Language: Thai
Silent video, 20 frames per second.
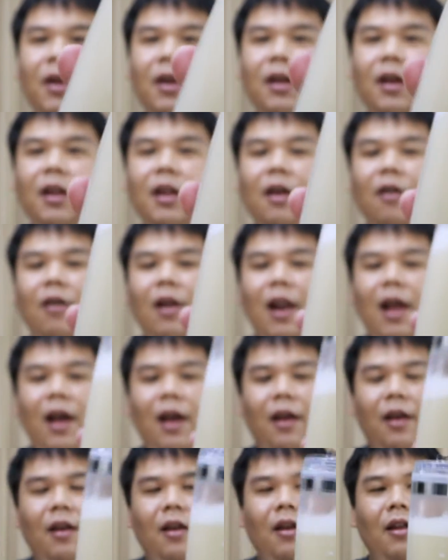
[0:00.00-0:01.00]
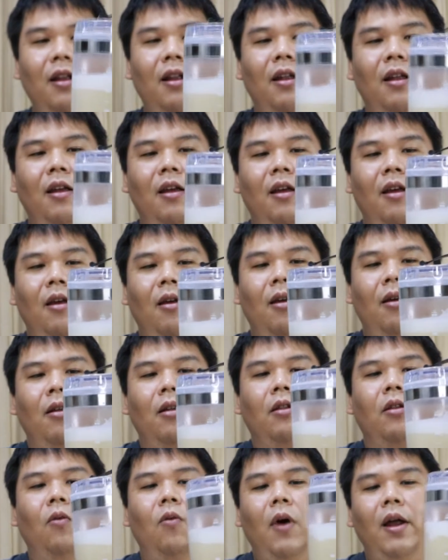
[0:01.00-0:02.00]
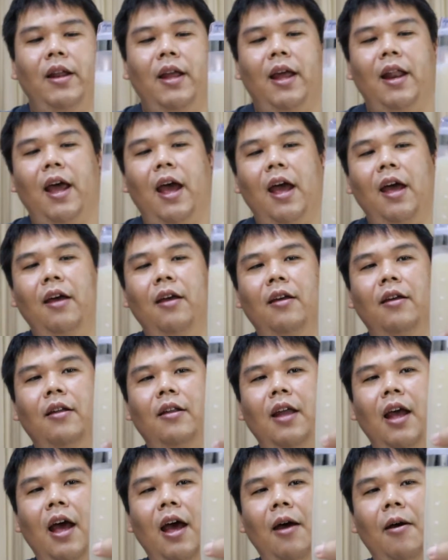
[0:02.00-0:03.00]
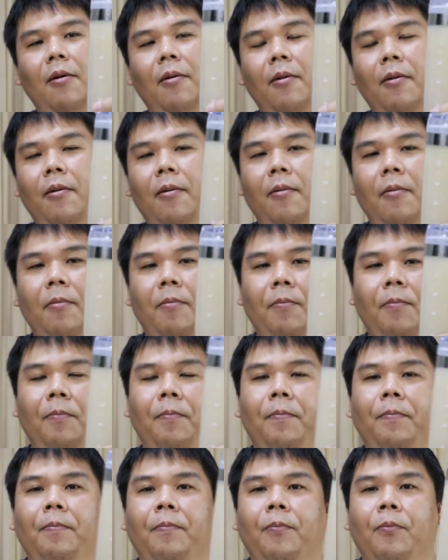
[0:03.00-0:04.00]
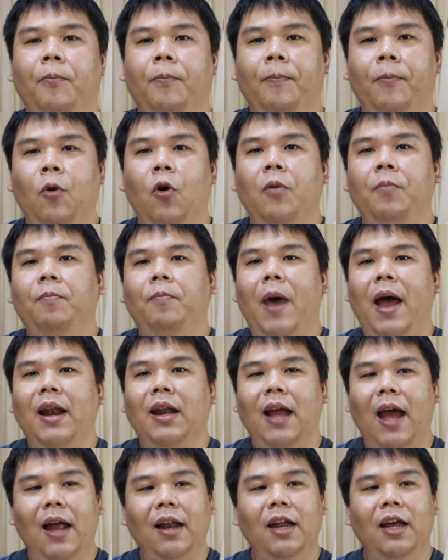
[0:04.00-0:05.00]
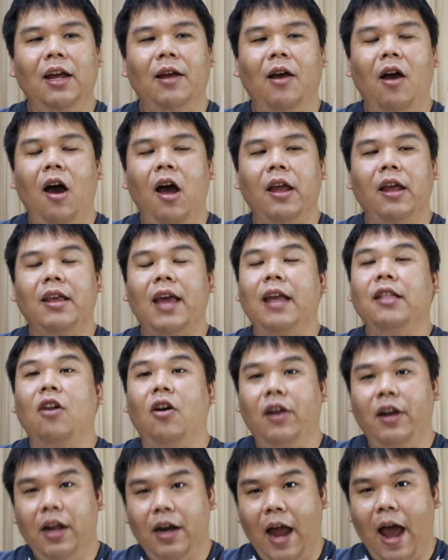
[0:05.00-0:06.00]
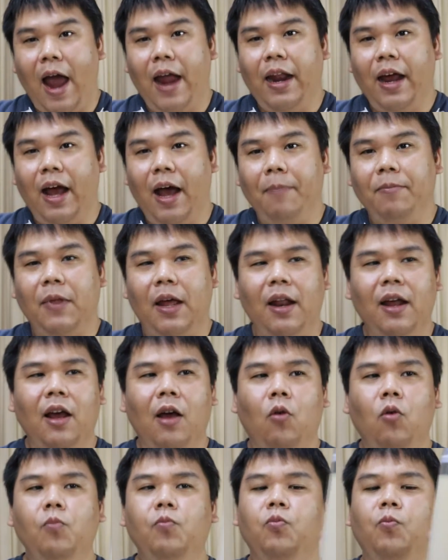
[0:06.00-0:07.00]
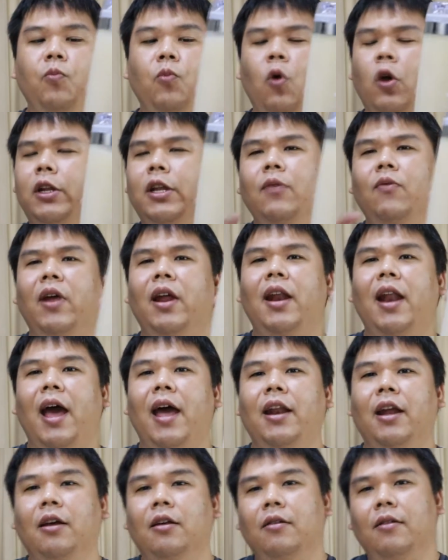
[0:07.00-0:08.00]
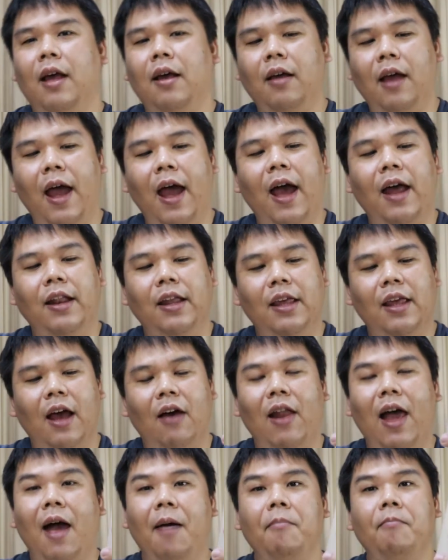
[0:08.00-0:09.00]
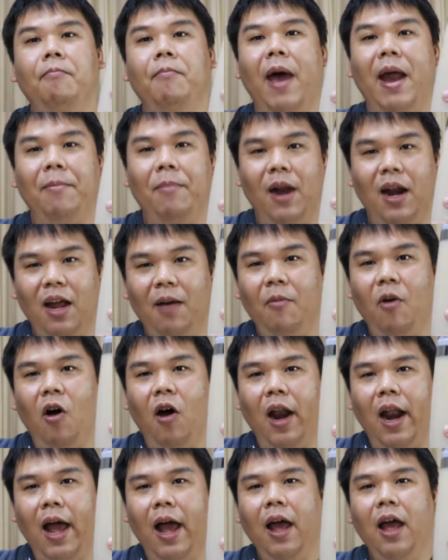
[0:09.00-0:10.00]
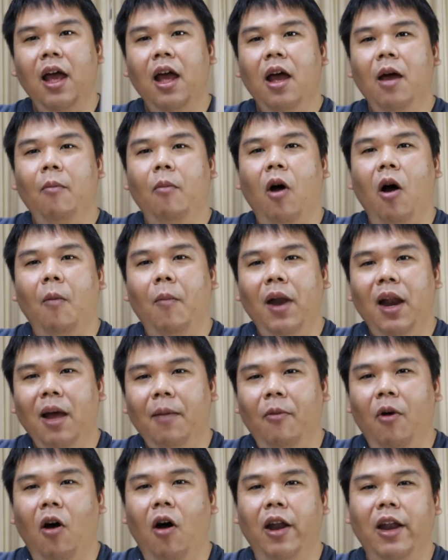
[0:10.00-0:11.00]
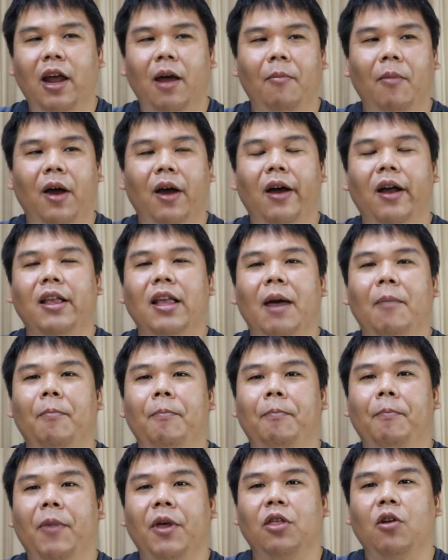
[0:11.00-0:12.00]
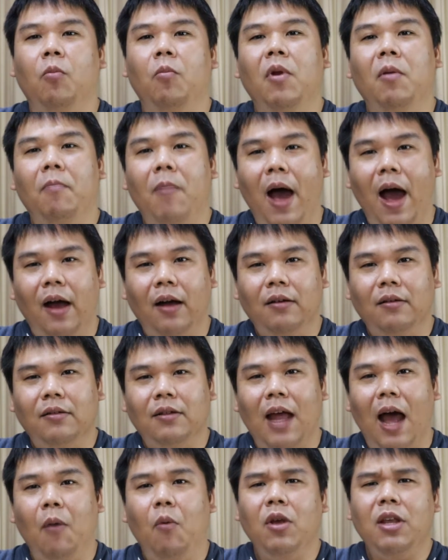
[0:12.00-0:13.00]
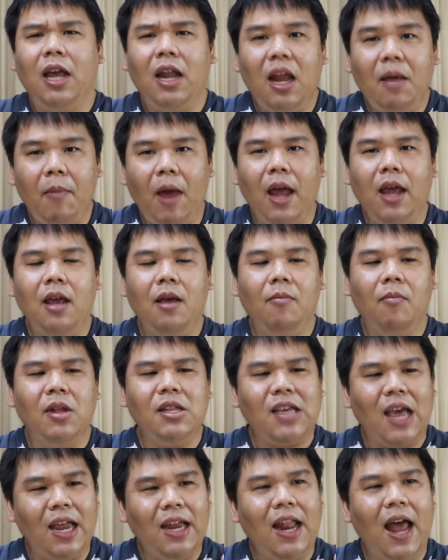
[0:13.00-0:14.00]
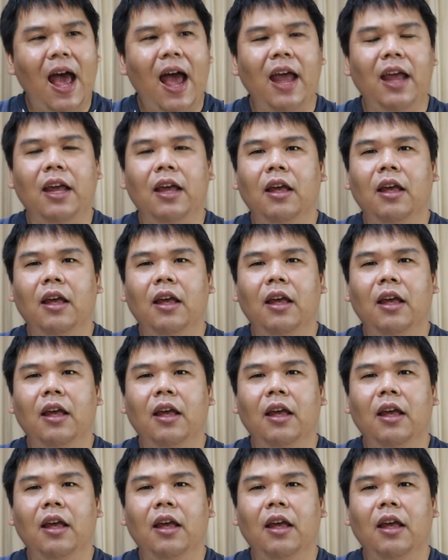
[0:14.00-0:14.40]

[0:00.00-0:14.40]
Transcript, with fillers: เป็นเนื้อเดียวกันแล้ว ตัวเนี้ยนะ เนี่ยกดปั่นครั้งหนึ่งก็ยังใช้ต่อเนื่องได้ นะครับ แต่ถ้าเกิดคุณกด ทิ้งไว้ นานเนี่ยสัก5ทีเอาละแบตมันเริ่มอ่อน แล้ว พอ มัน เริ่ม อ่อน เนี่ยมันก็จะผสมลำบาก ถามว่าใช้ได้ไหมมันใช้ได้